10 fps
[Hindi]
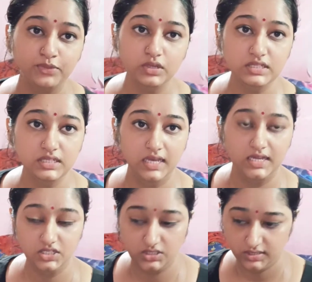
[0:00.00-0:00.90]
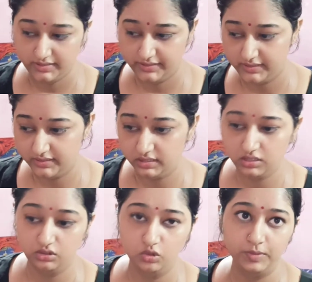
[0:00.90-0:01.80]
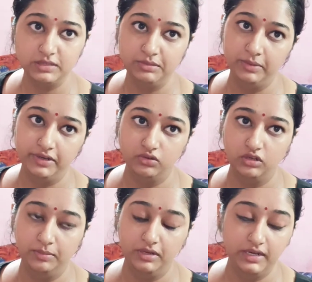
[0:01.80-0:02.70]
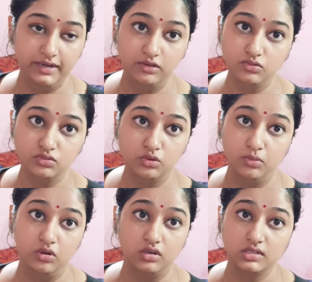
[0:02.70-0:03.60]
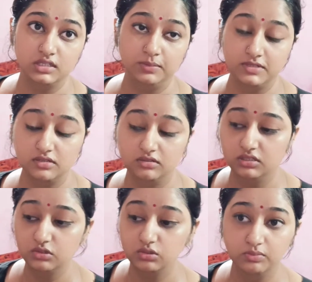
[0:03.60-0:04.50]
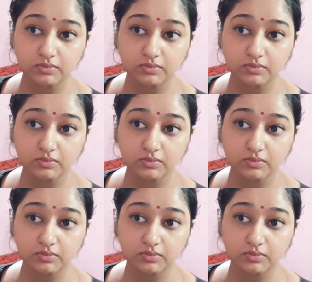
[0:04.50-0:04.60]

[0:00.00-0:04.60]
तो इसीलिए आज ये जल्दी निकल गए थे तो ऊपर से मेरे बेटे को ना अपने डैडा उनको बहुत ज़्यादा पसंद है तो